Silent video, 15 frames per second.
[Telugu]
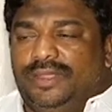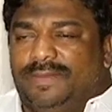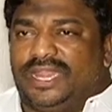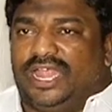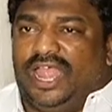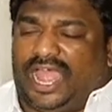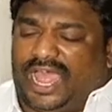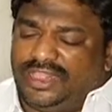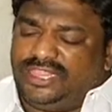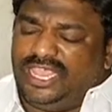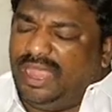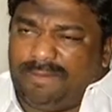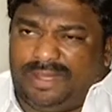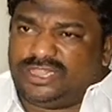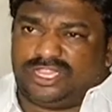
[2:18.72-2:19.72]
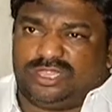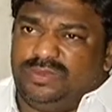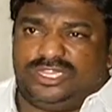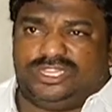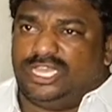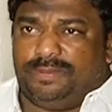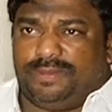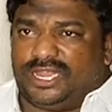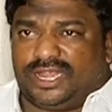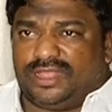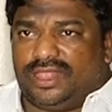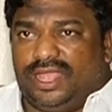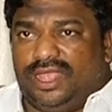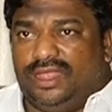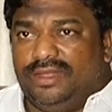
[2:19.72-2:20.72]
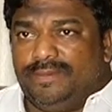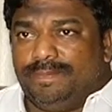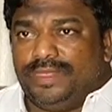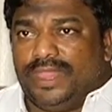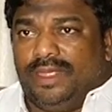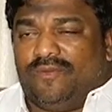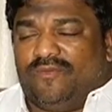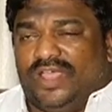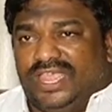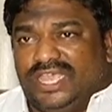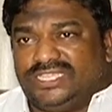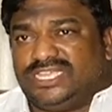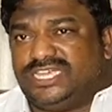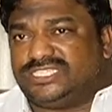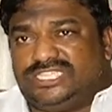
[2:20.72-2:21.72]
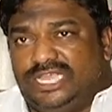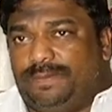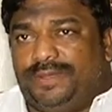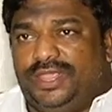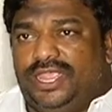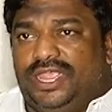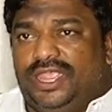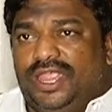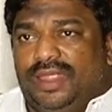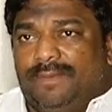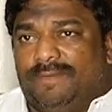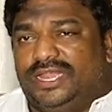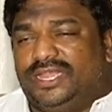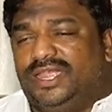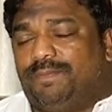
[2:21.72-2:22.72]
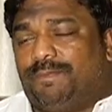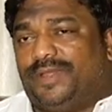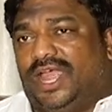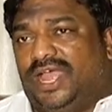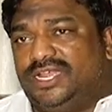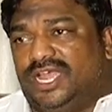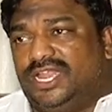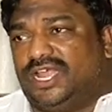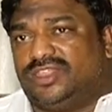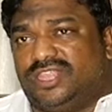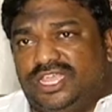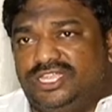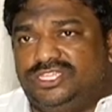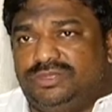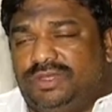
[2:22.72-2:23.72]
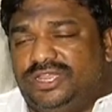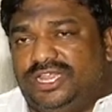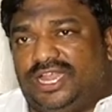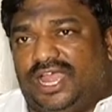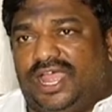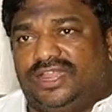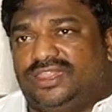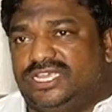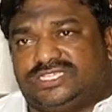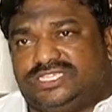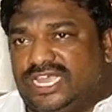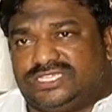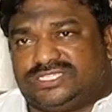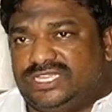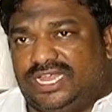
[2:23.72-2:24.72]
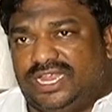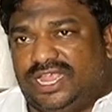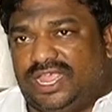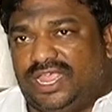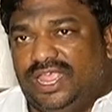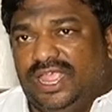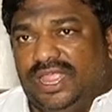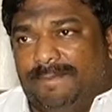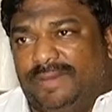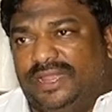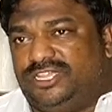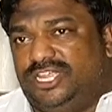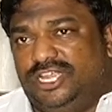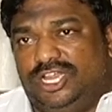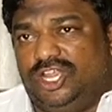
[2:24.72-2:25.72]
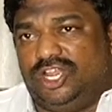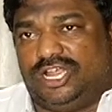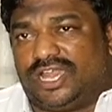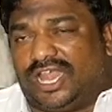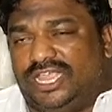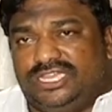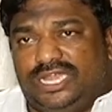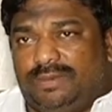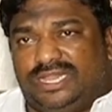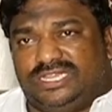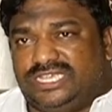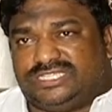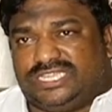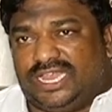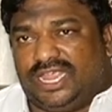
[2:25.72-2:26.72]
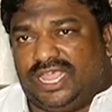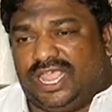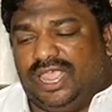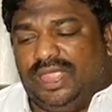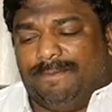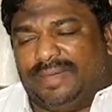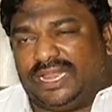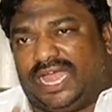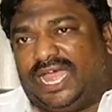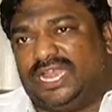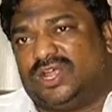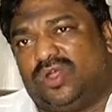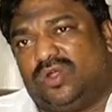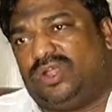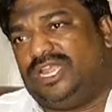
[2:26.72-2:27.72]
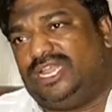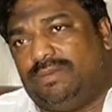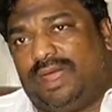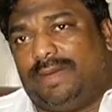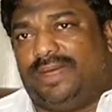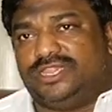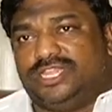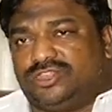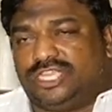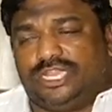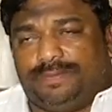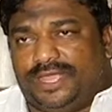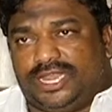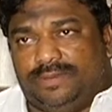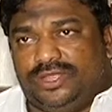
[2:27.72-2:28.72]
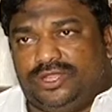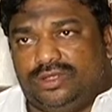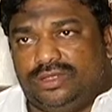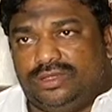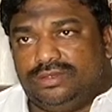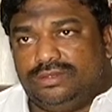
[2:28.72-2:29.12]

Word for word: మరి అదే మద్దతు మీరు తెలిపారు కదా వైఎస్ఆర్సీపీ మరి ప్రాణాలకు తెగించి మరి నిరాహార దీక్ష చేస్తున్నారే మరి ఢిల్లీలో రాజీనామాలు చేశారే మరి వాళ్ళకు కూడా మా మద్దతు తెలిపారా మీరు